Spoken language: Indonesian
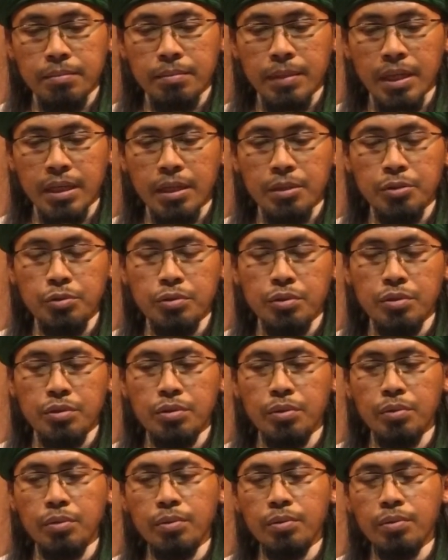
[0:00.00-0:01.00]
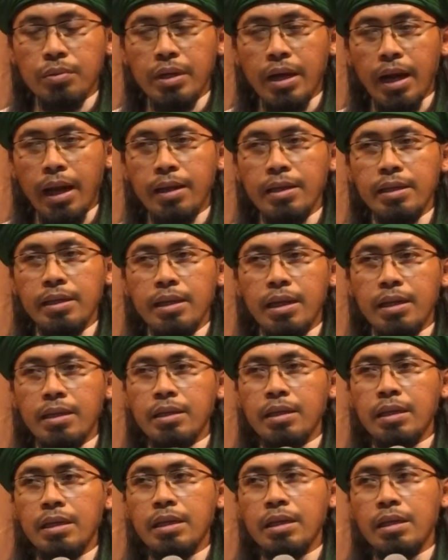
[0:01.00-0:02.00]
Maka justru
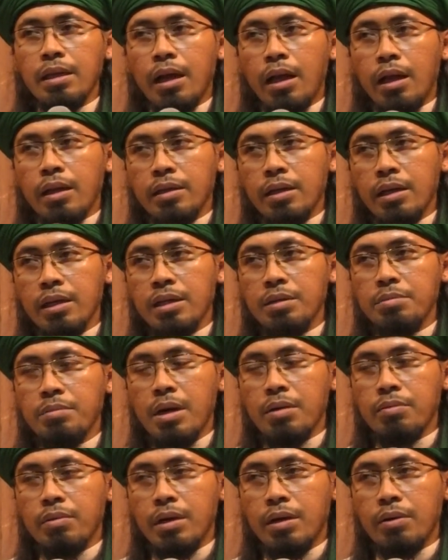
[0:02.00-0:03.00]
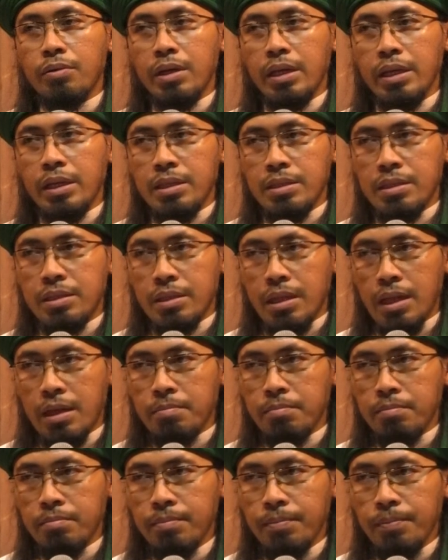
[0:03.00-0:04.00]
keadilan inilah yang dibawa oleh
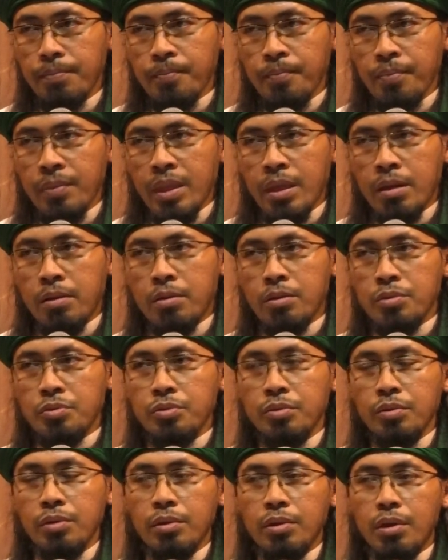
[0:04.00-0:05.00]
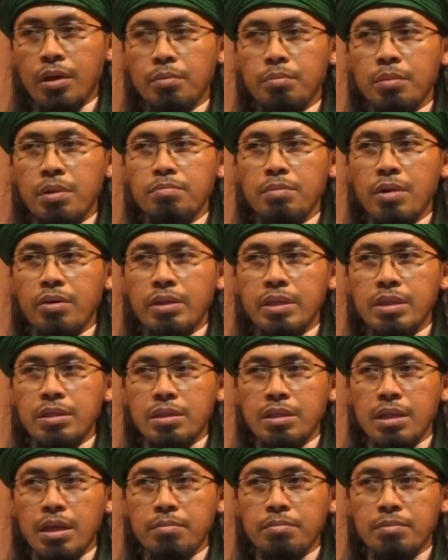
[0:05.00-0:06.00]
Islam. Rasulullah membawa
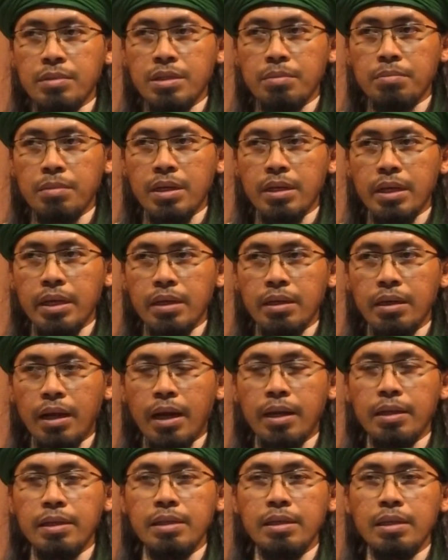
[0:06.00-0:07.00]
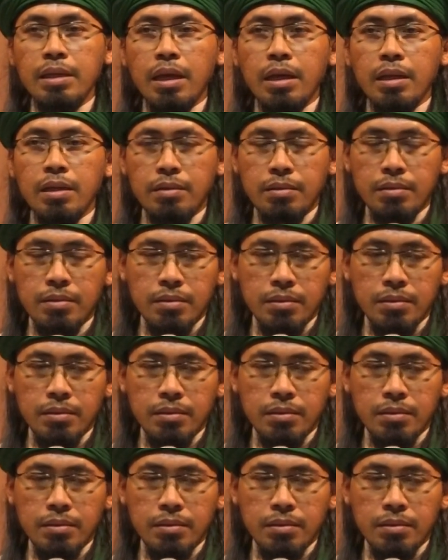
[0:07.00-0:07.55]
Islam sebagai keadilan.